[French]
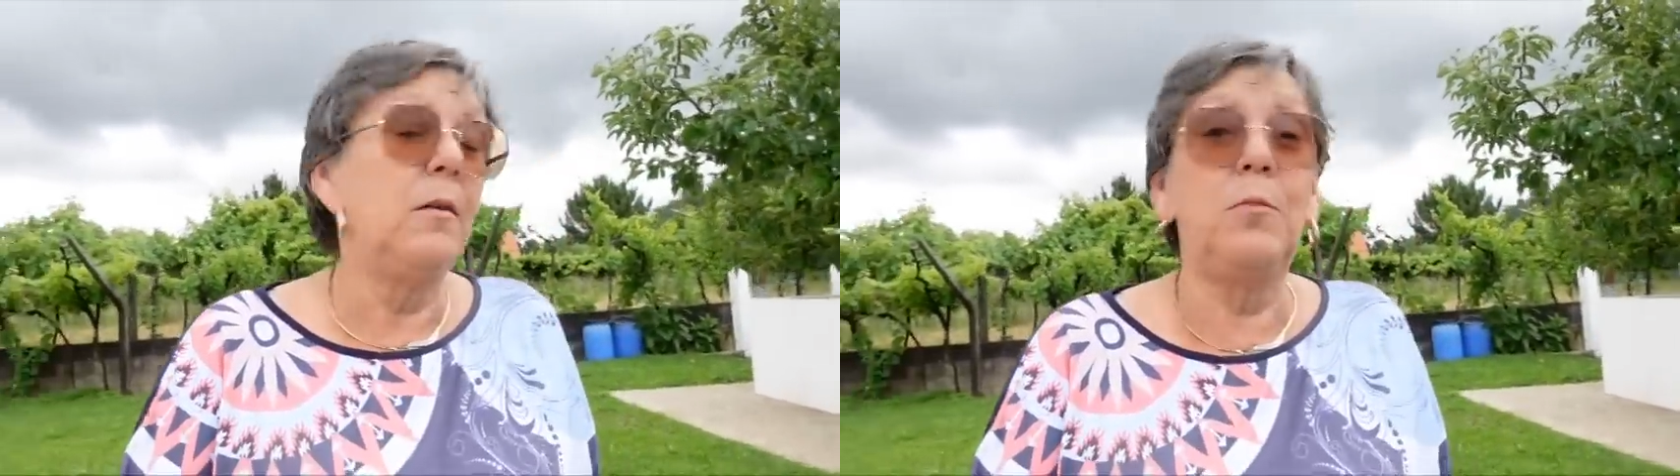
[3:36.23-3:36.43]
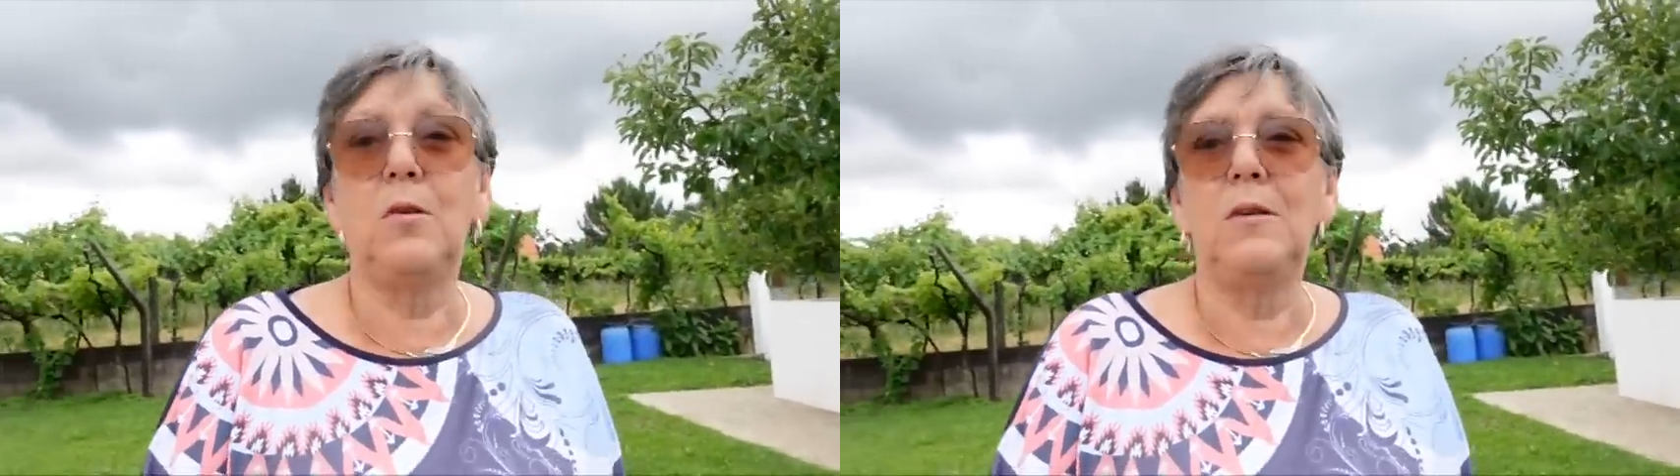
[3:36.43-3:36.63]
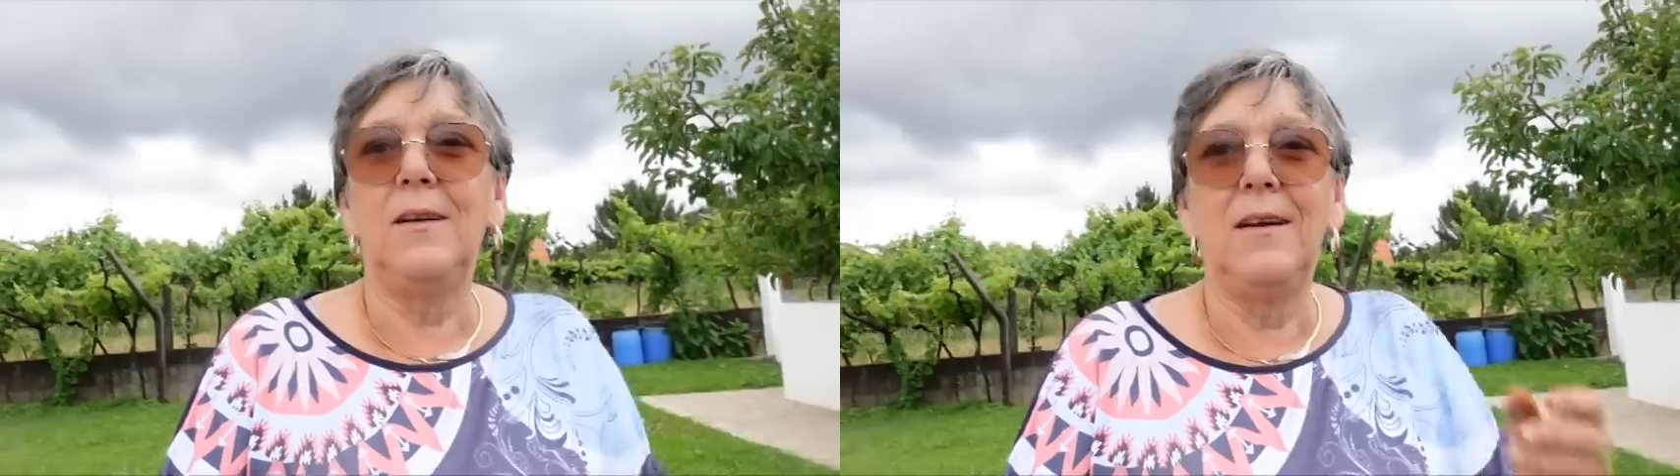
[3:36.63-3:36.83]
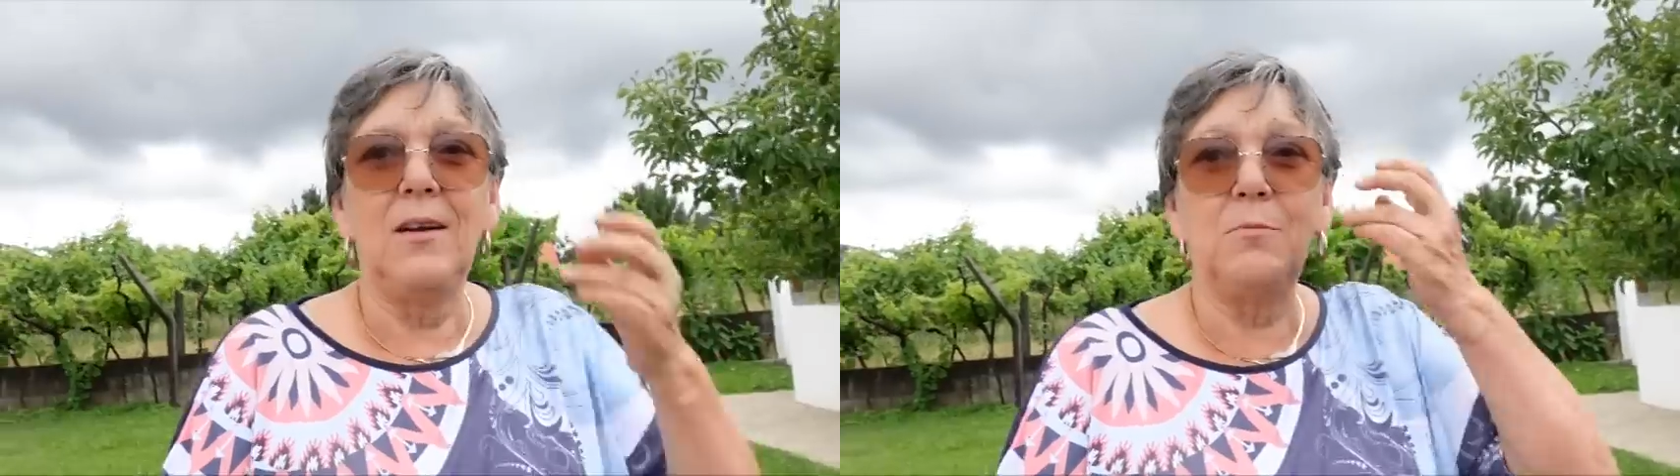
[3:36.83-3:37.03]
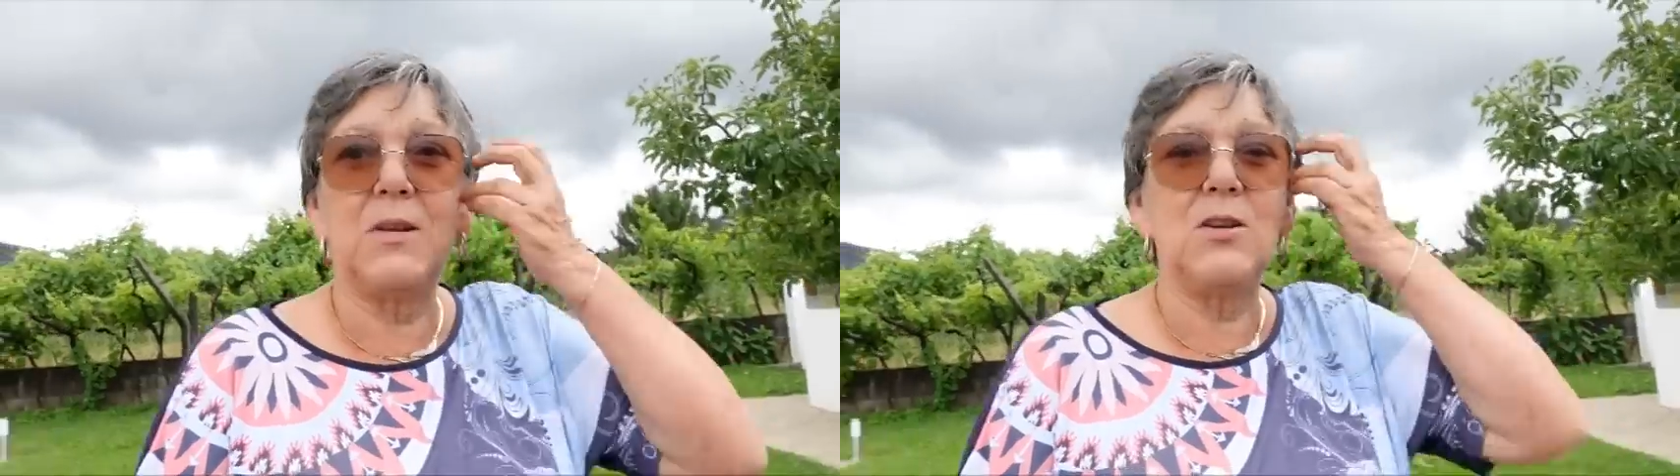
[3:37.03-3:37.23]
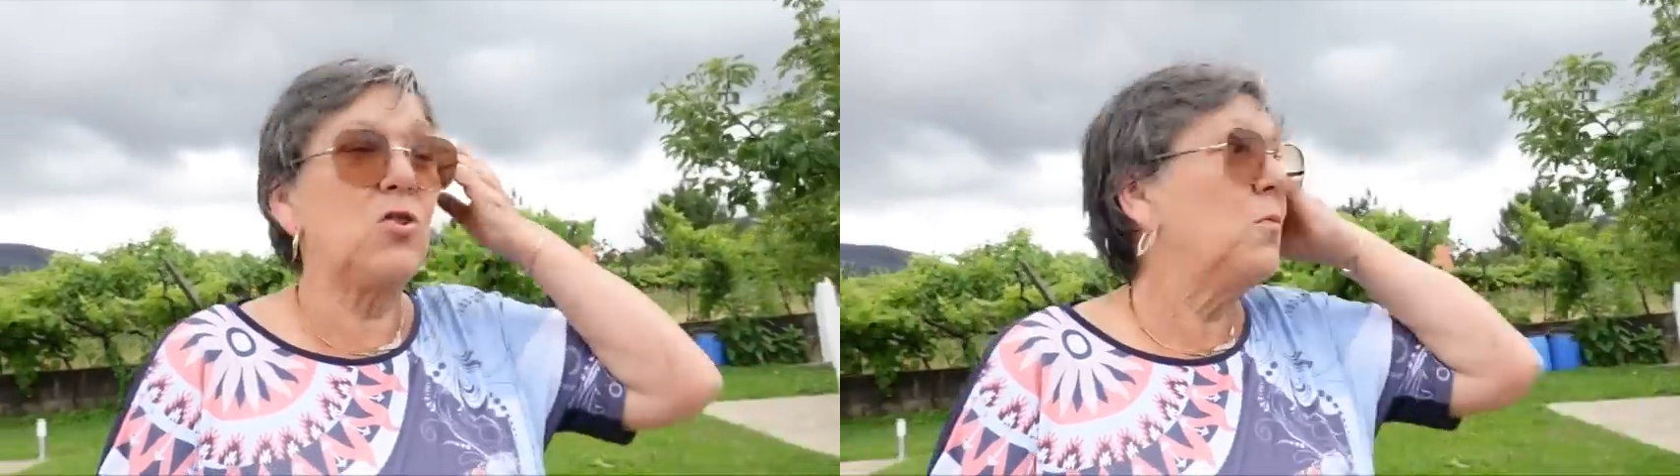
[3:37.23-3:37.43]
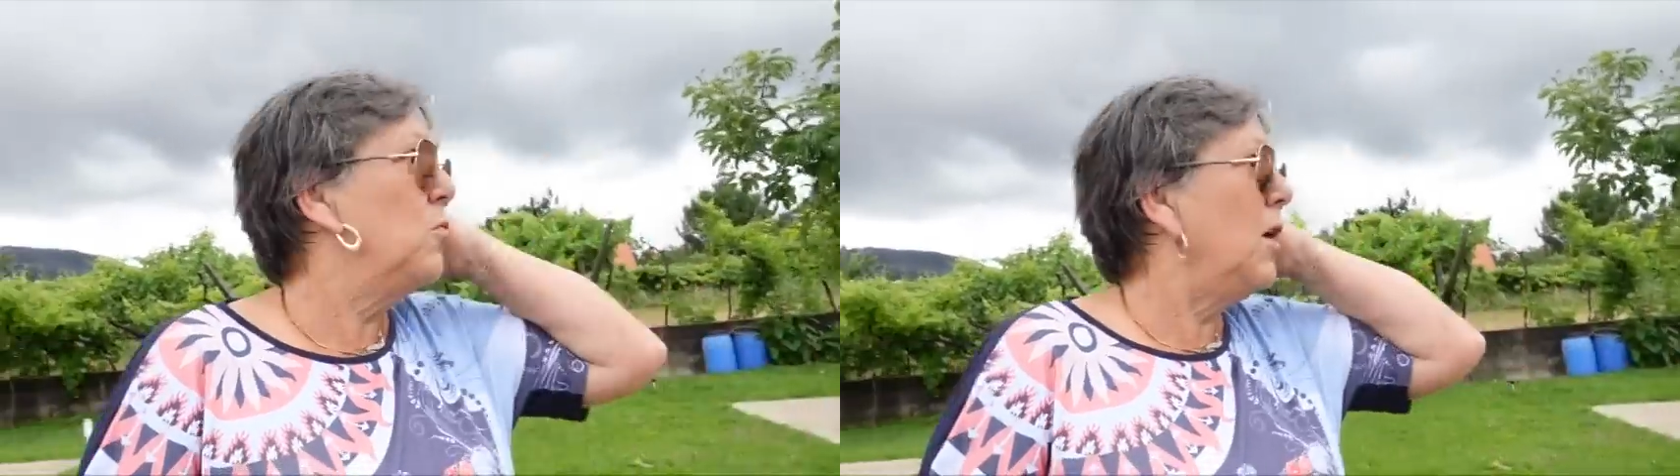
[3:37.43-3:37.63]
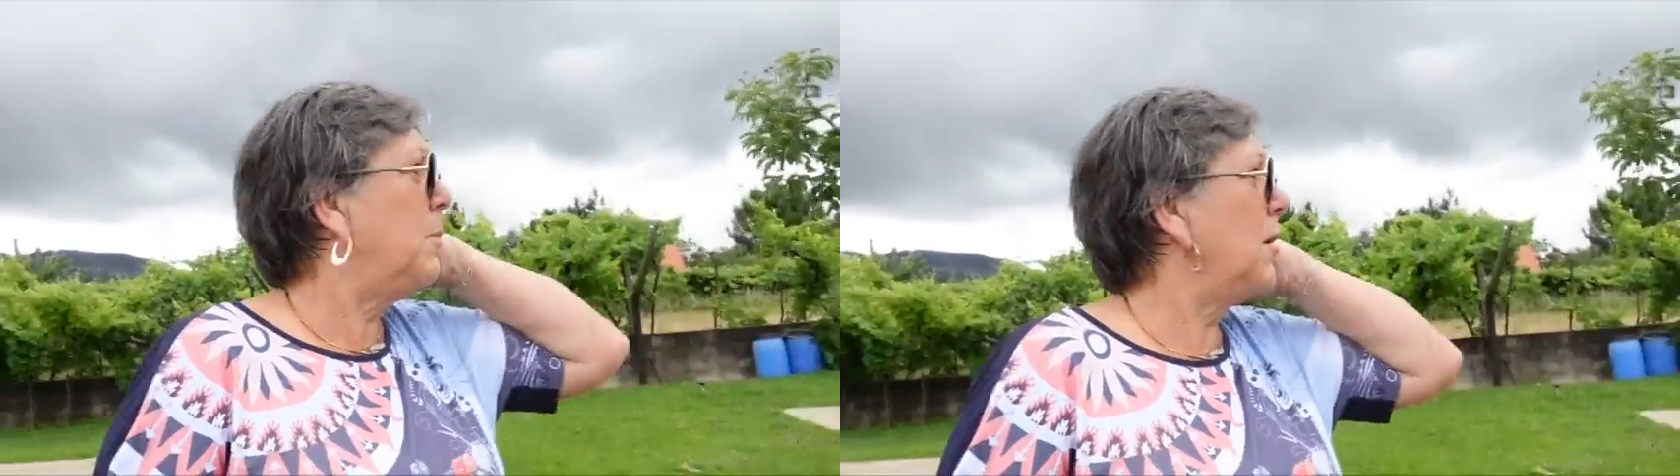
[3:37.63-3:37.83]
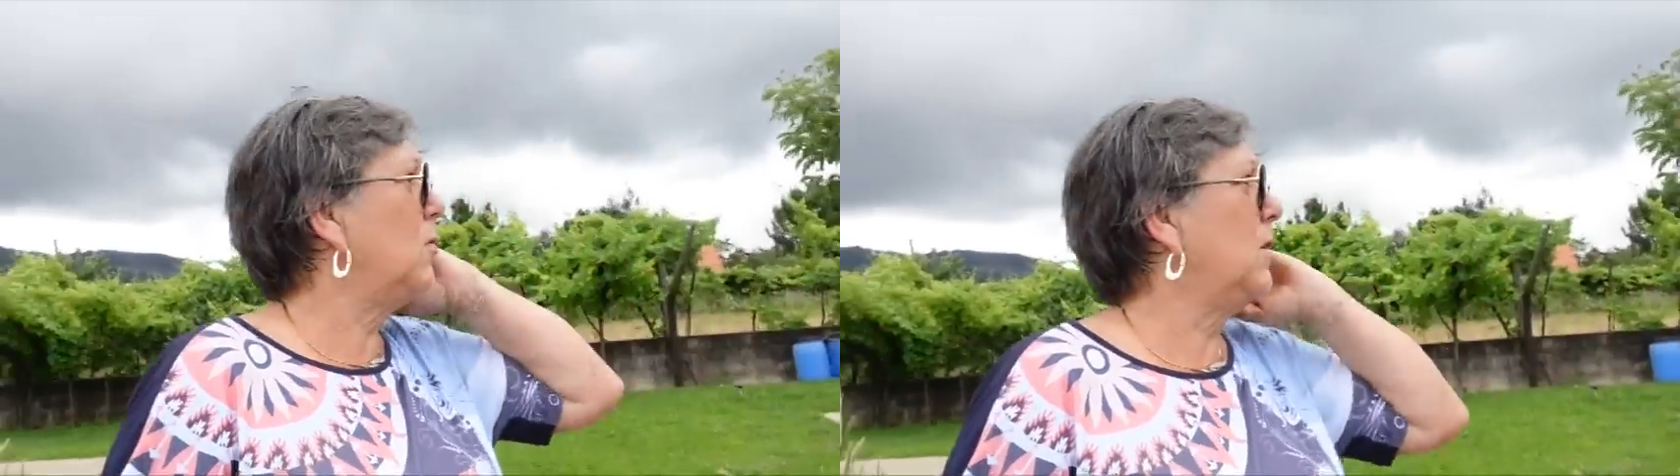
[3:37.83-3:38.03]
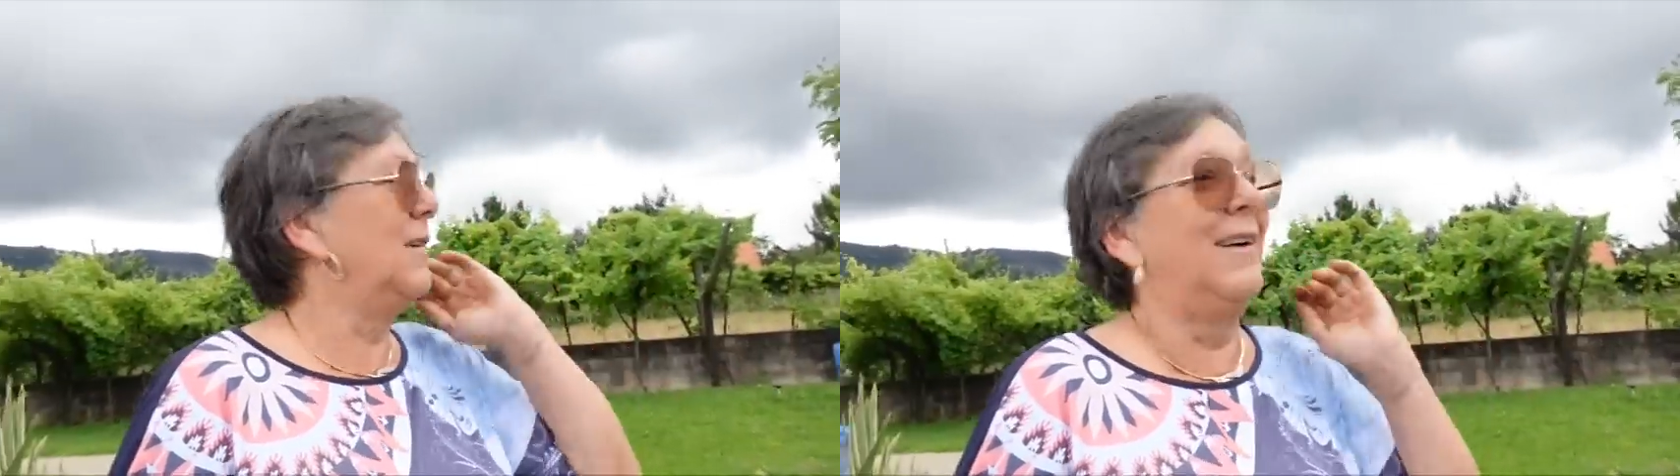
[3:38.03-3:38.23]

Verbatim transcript: Bon, c'est chez vous la parole.